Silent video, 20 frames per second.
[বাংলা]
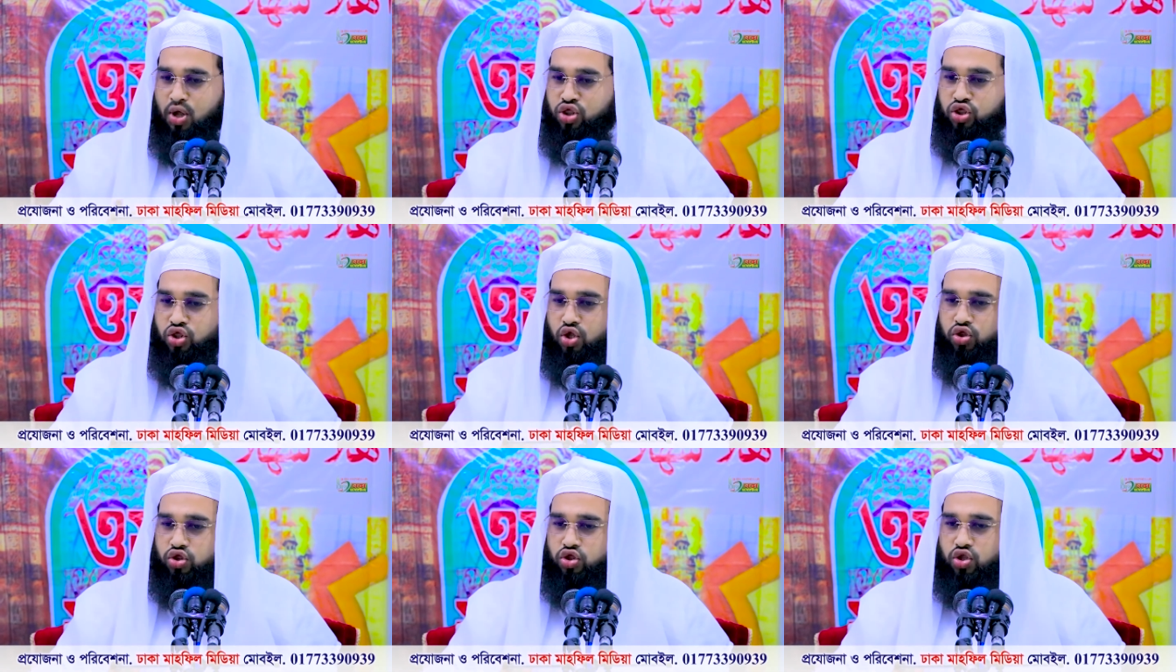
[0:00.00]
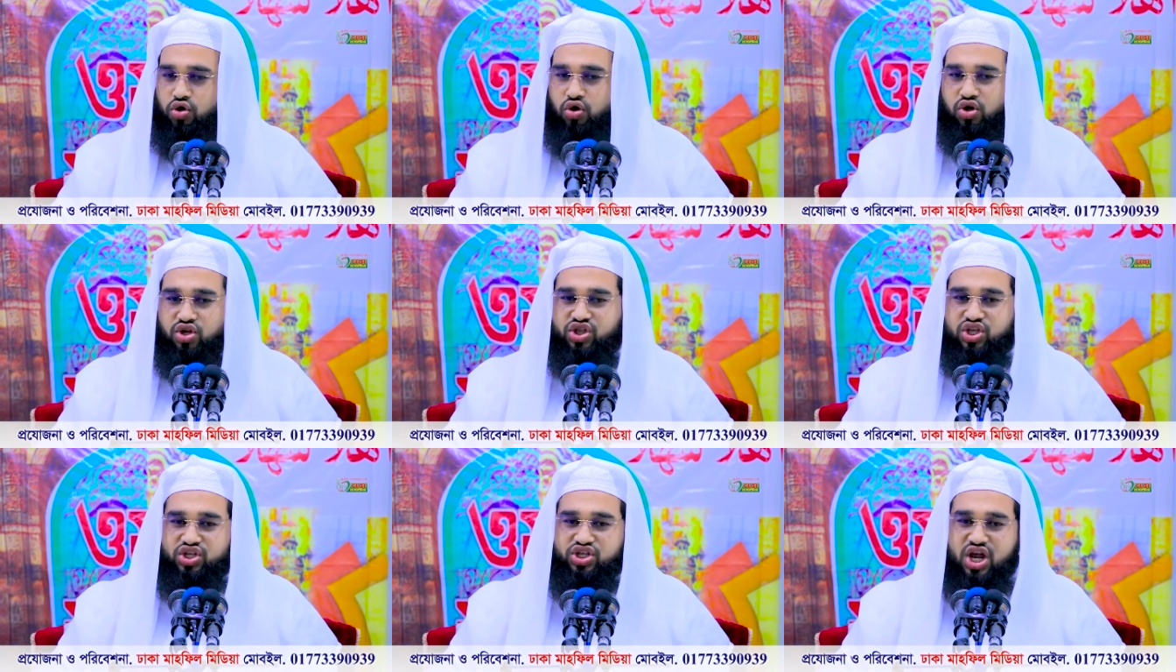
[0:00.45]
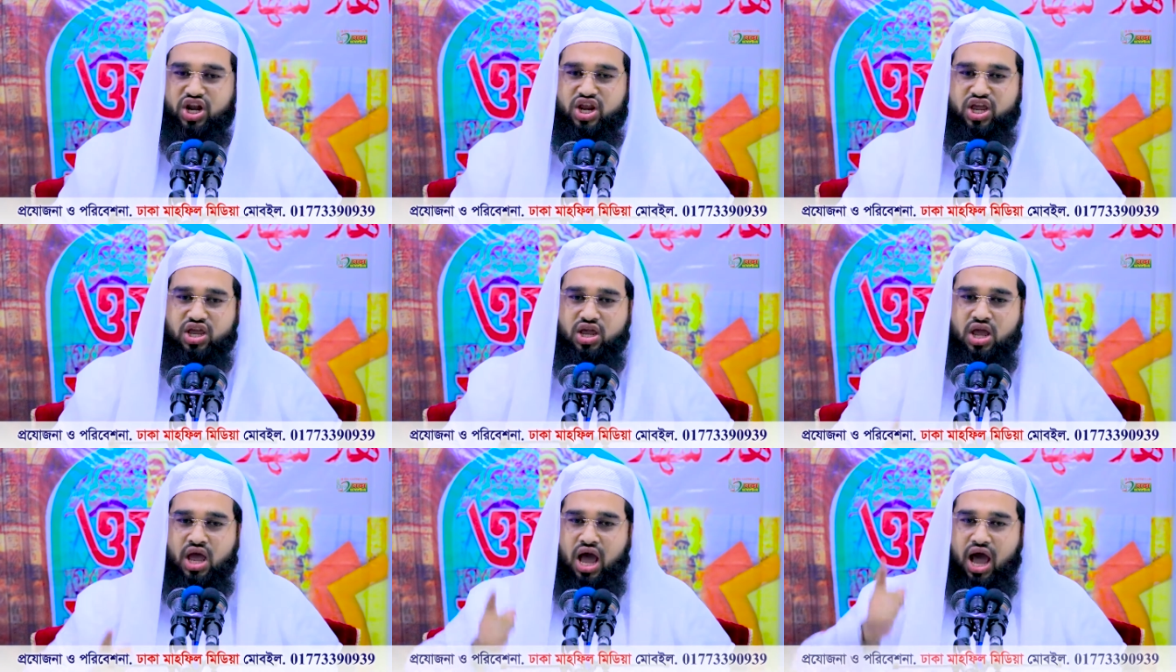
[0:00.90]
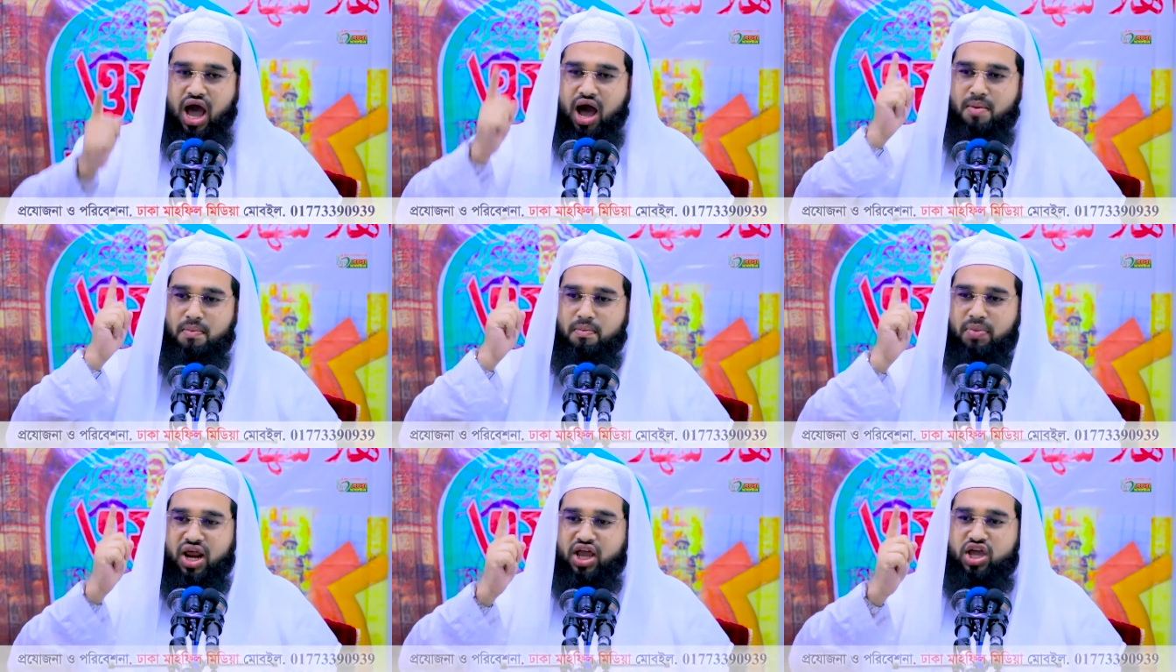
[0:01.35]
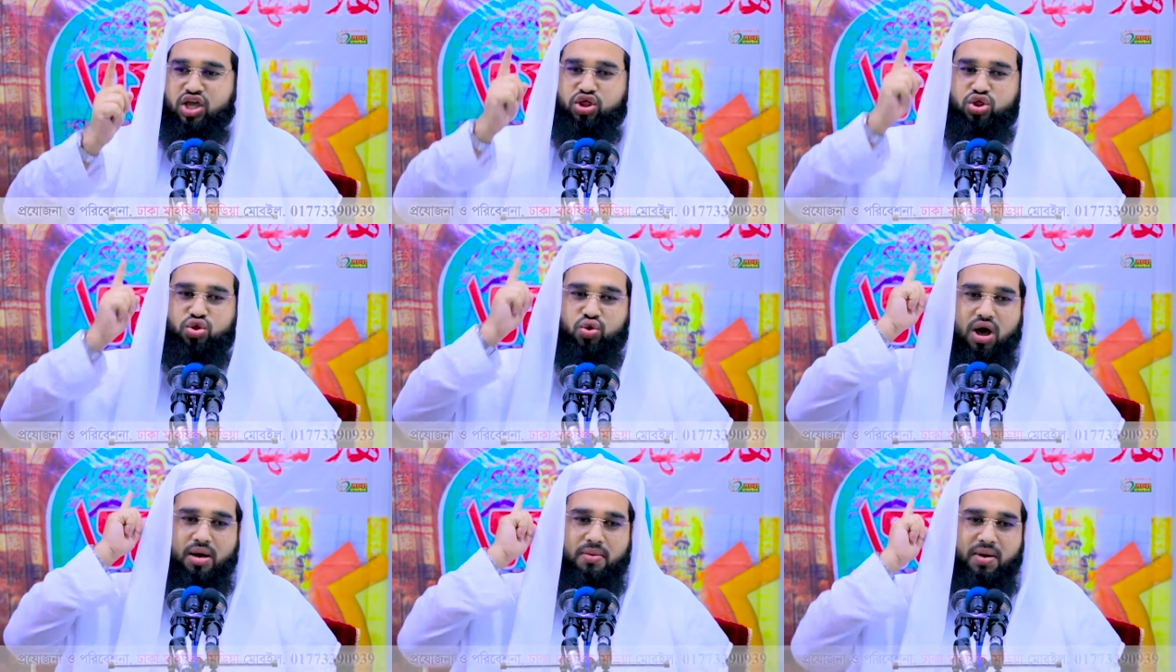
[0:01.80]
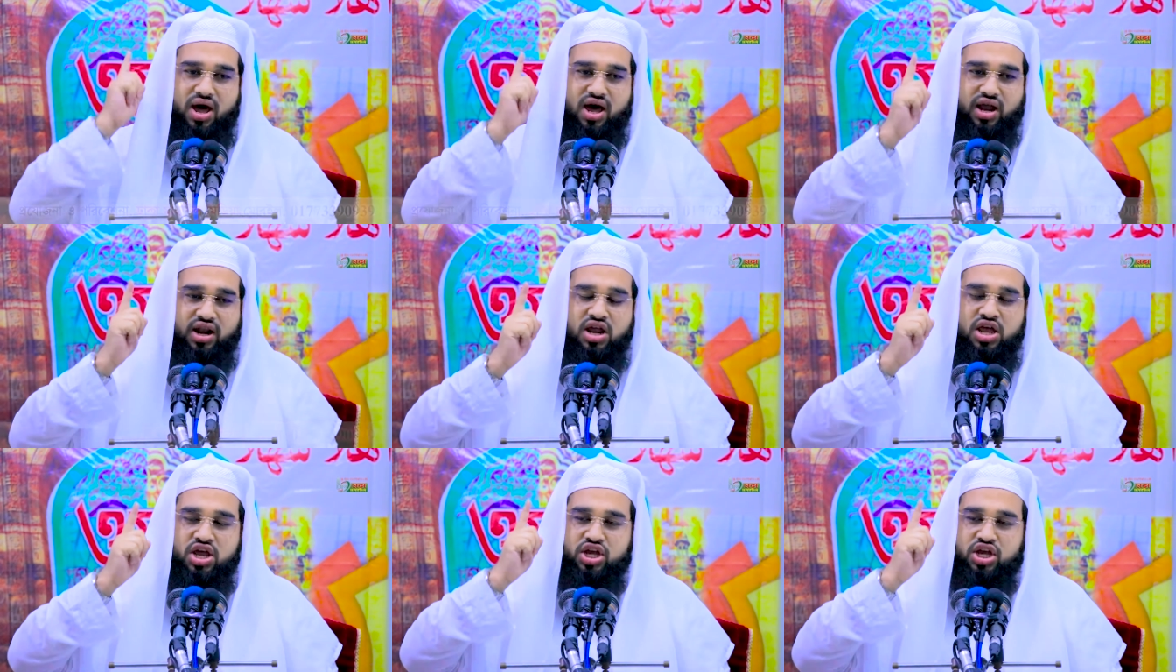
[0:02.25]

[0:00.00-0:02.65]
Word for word: বন্ধুত্ব করতে জানি আমরা কিন্তু আবার